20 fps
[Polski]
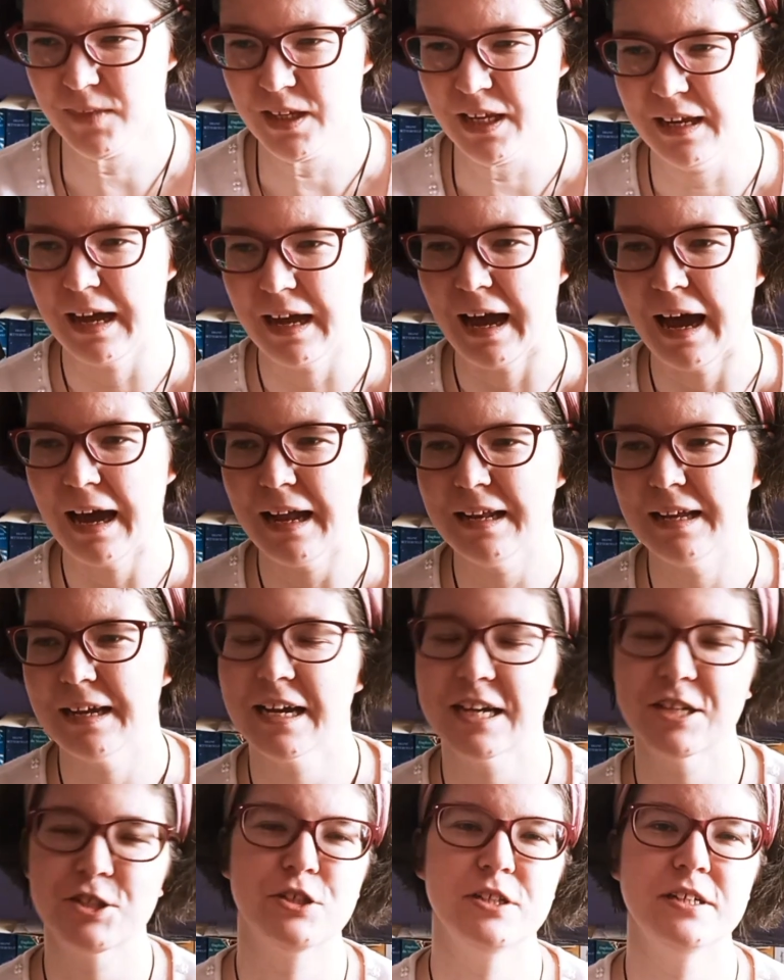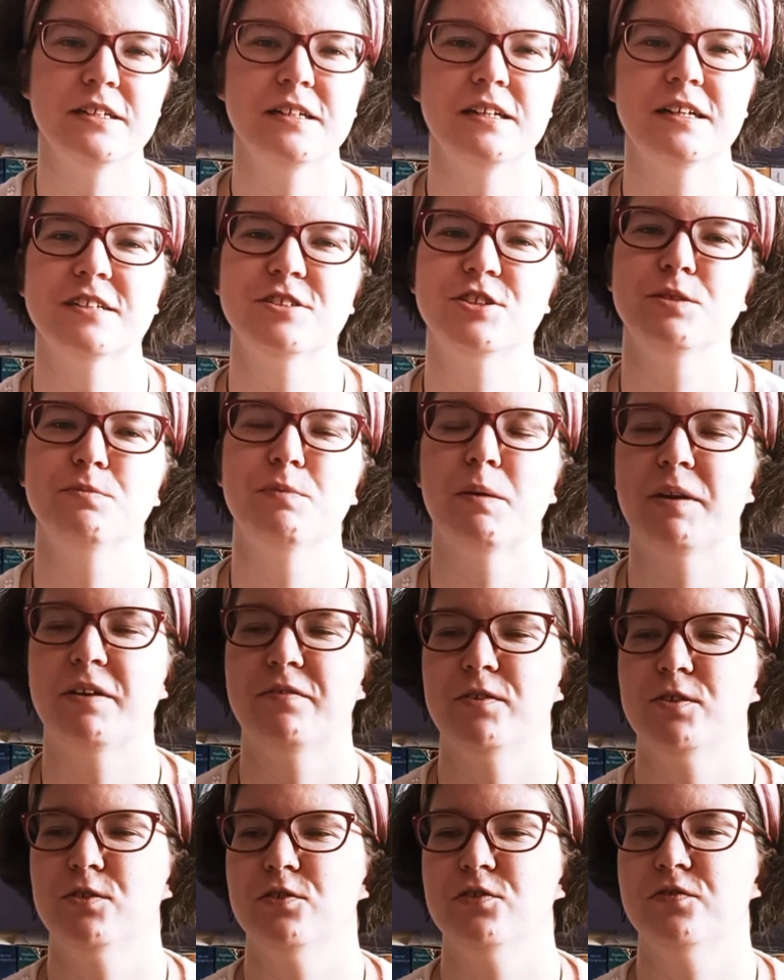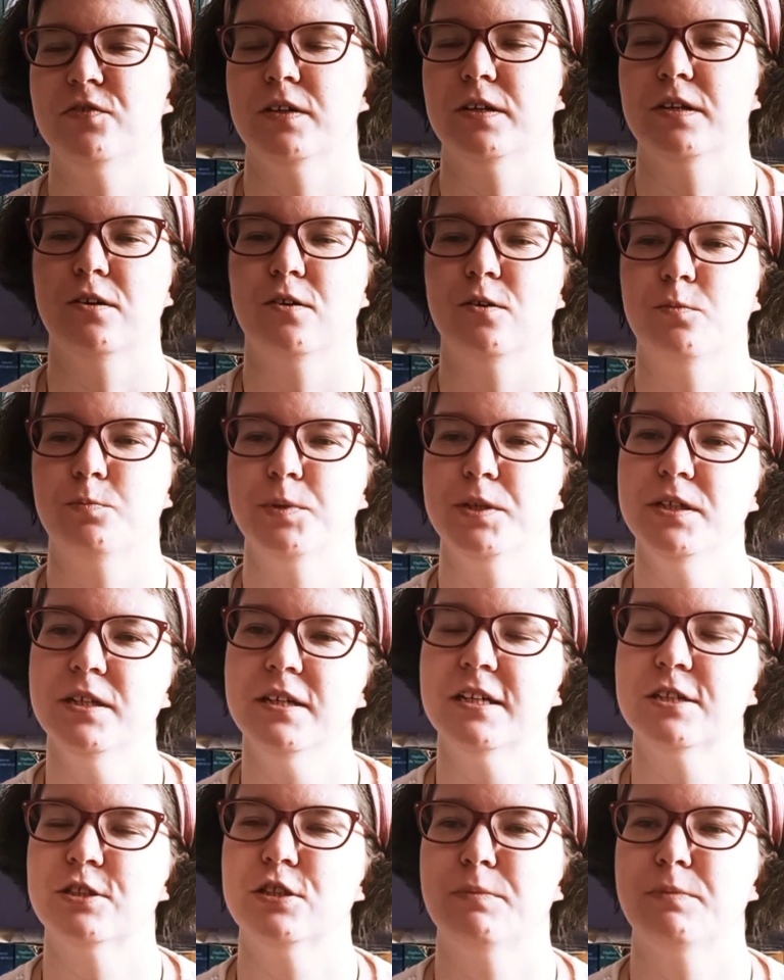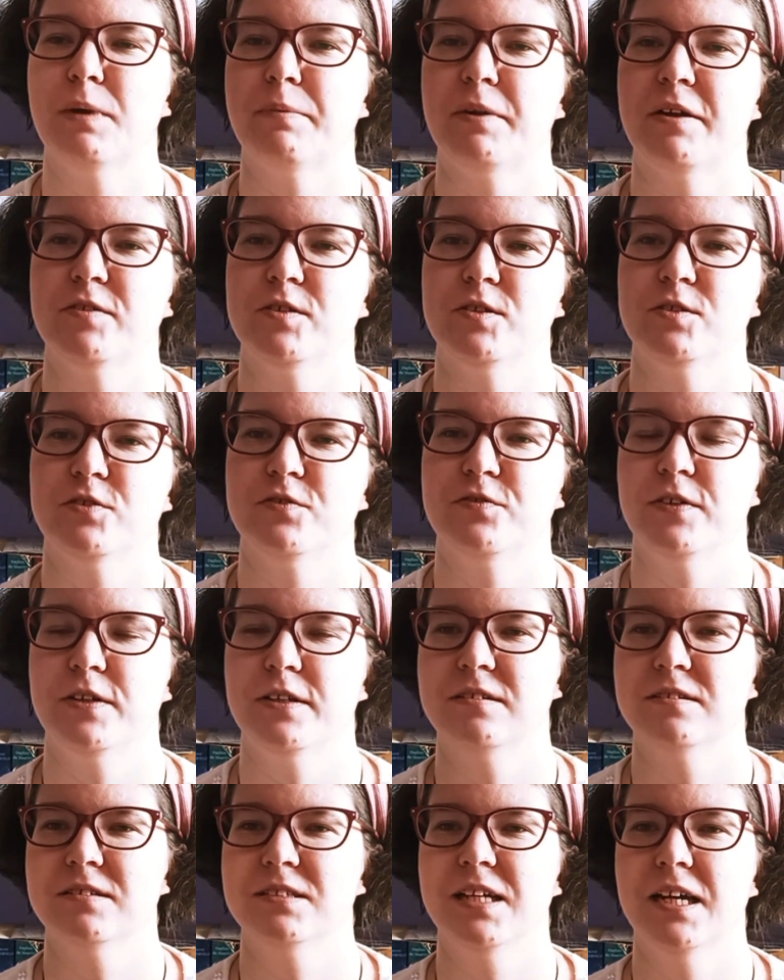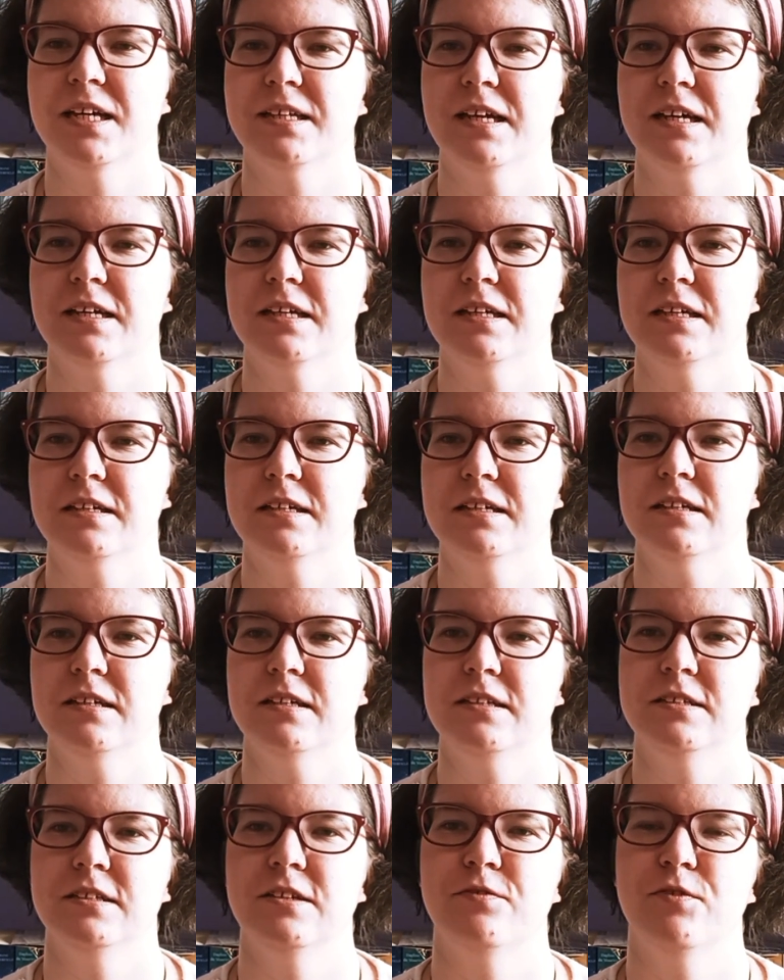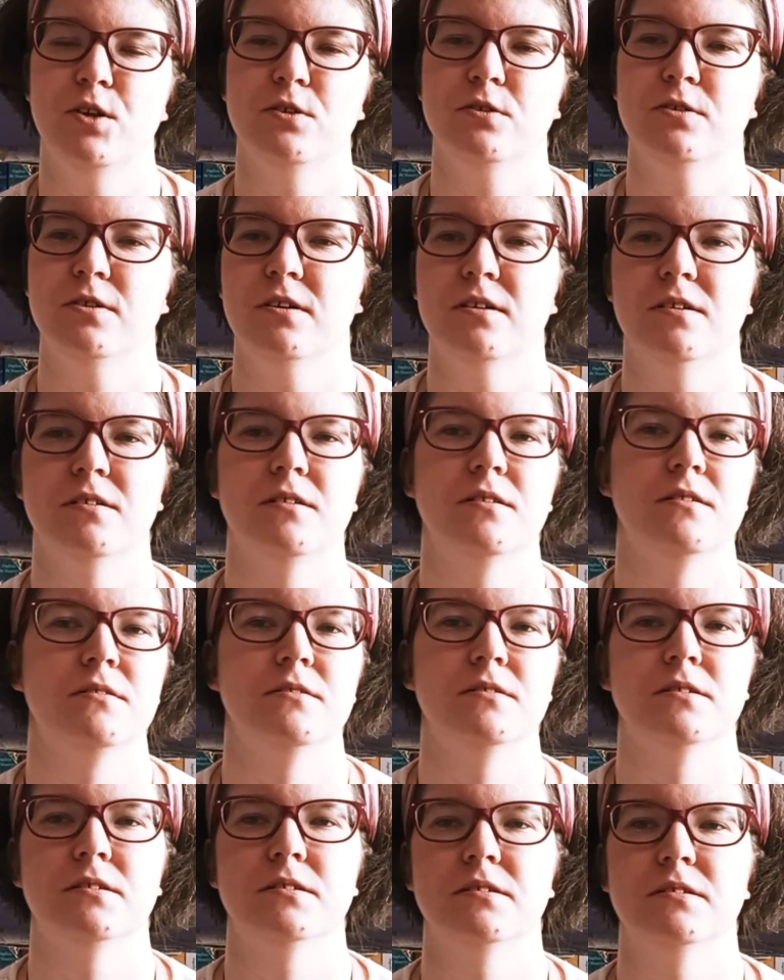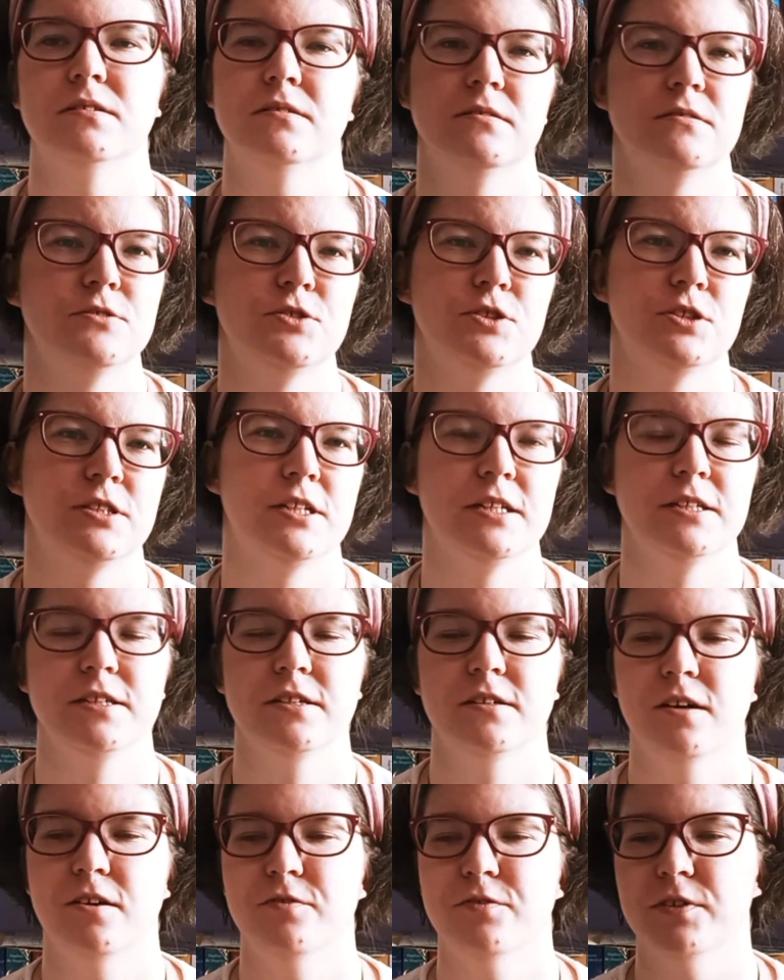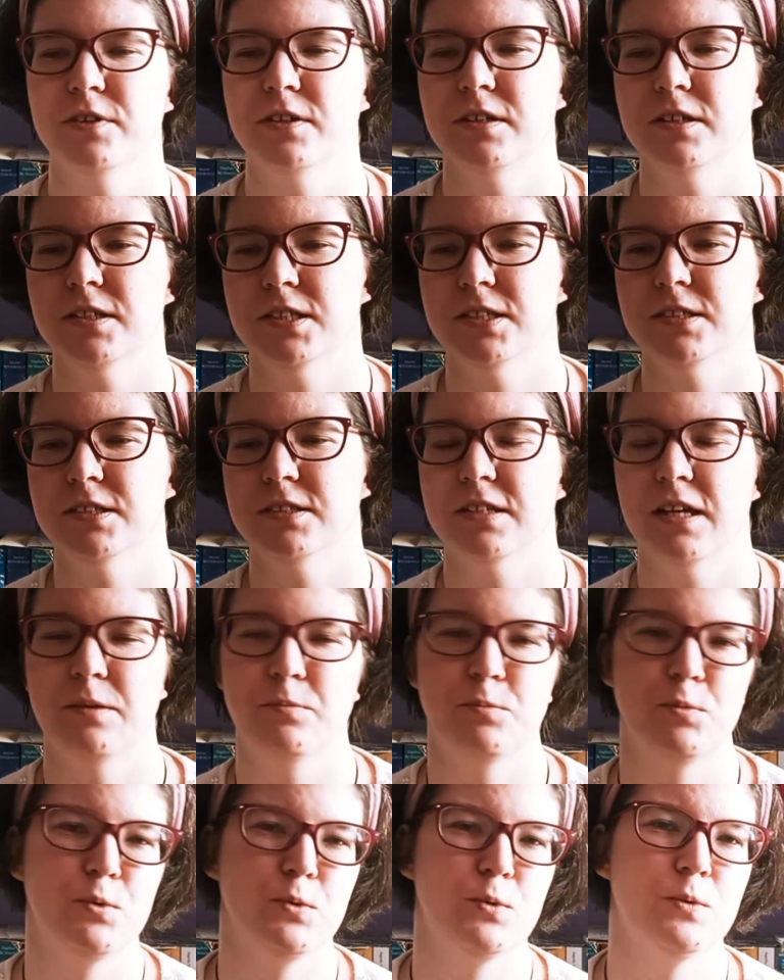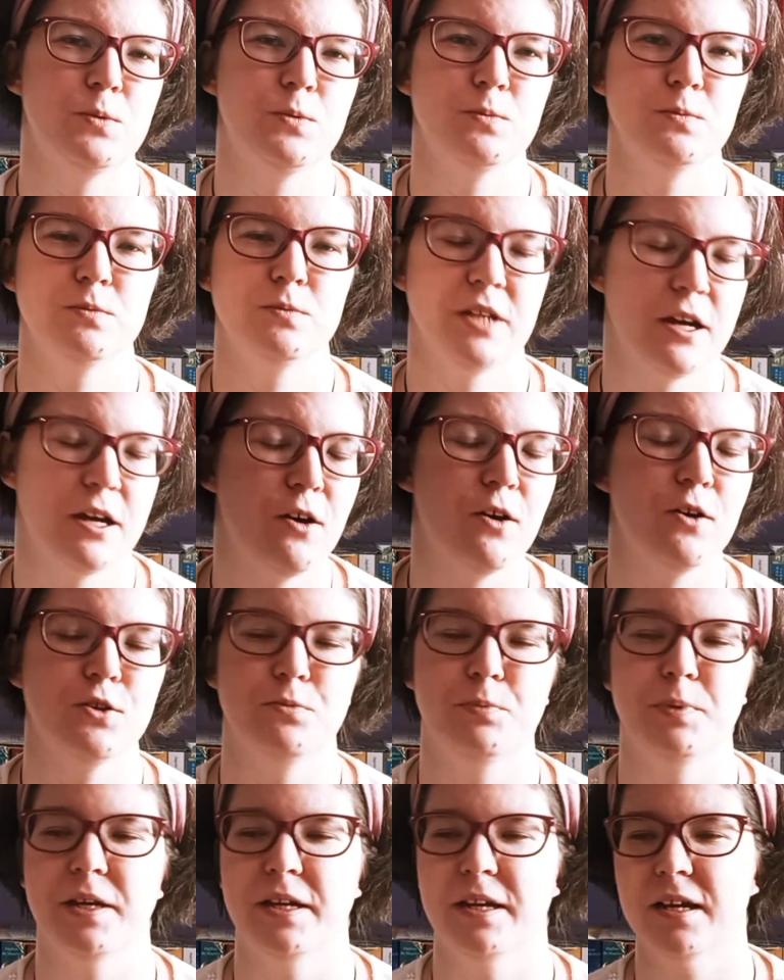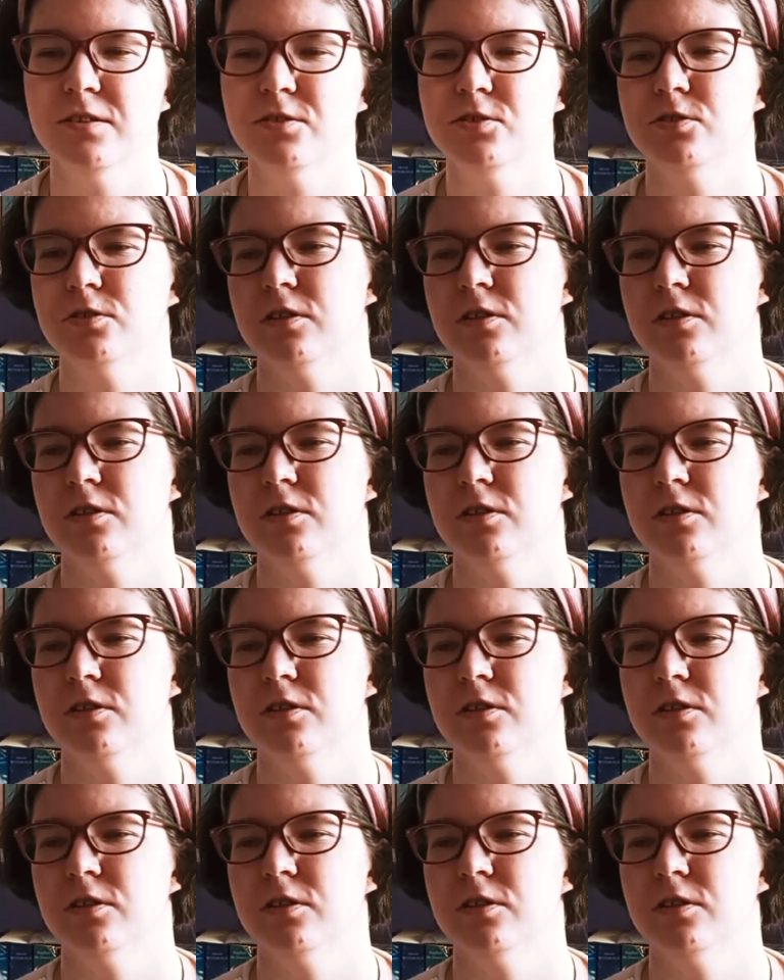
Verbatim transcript: ale każdy, każdy ma prawo do swojej opinii, każdy ma prawo do swojego zdania i, i, nie wolno e, czytelnikowi e, temu tego odbierać.